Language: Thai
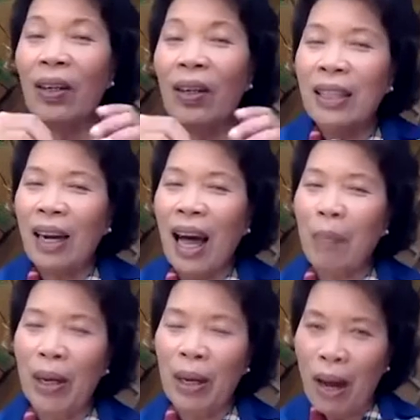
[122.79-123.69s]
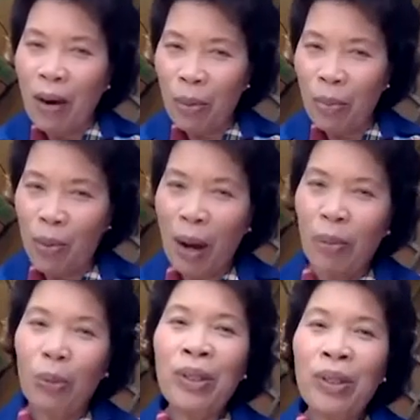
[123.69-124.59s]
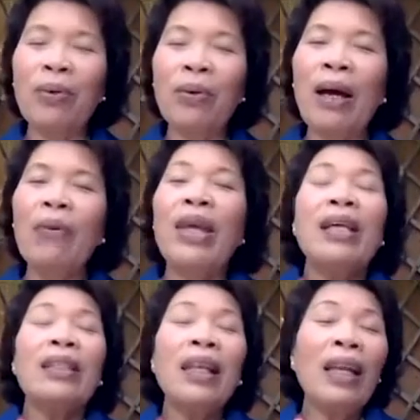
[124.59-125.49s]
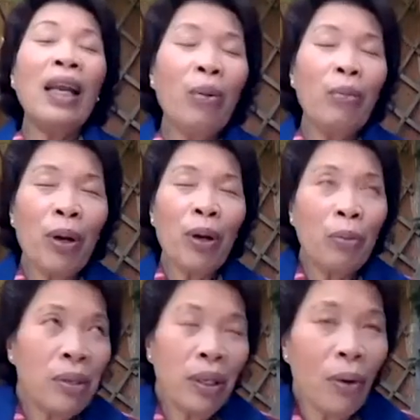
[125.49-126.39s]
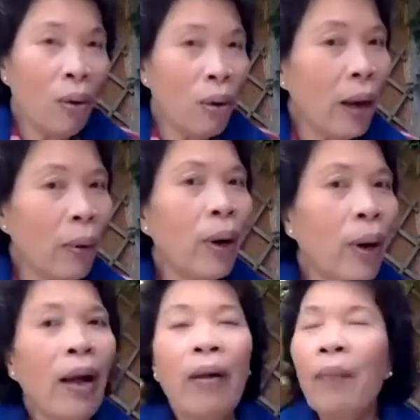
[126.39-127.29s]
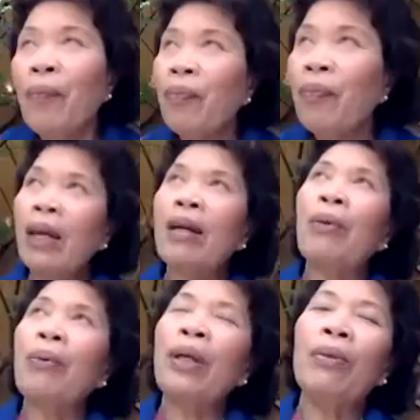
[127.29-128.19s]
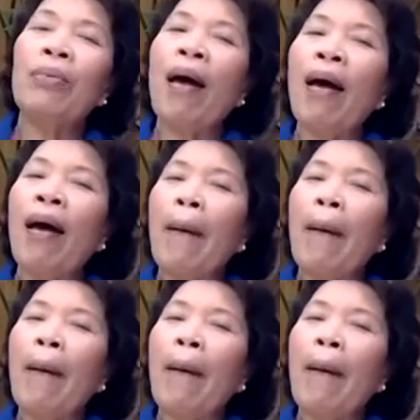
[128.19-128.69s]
ก็คือกลายเป็นอารมณ์ความรู้สึกของเรา ฉะนั้นอารมณ์ความรู้สึกของเราอะ ที่เราคิดว่า